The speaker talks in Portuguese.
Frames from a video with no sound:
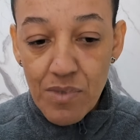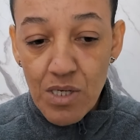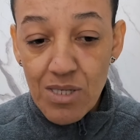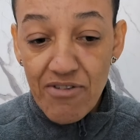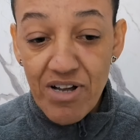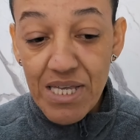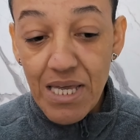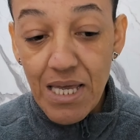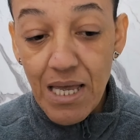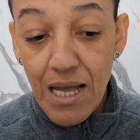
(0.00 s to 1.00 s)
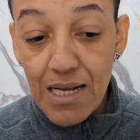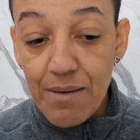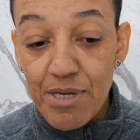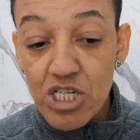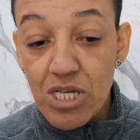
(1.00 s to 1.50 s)
Eu tava aqui,
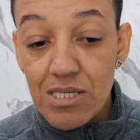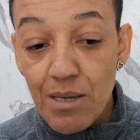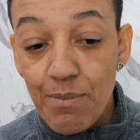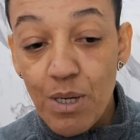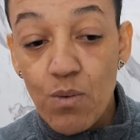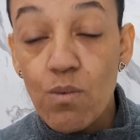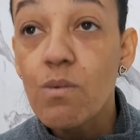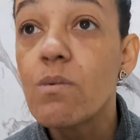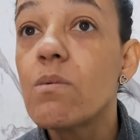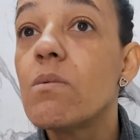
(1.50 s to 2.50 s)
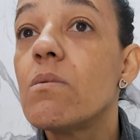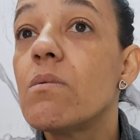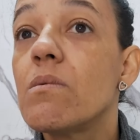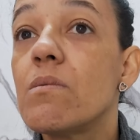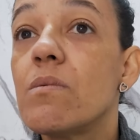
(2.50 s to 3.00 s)
acabei de receber um...
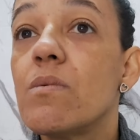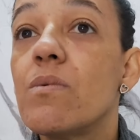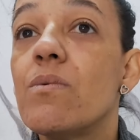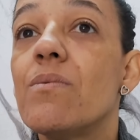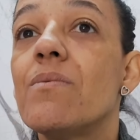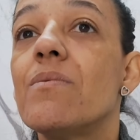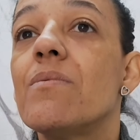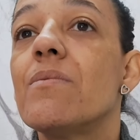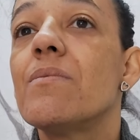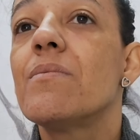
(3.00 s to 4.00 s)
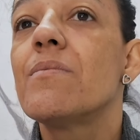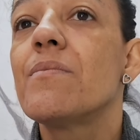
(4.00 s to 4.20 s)
um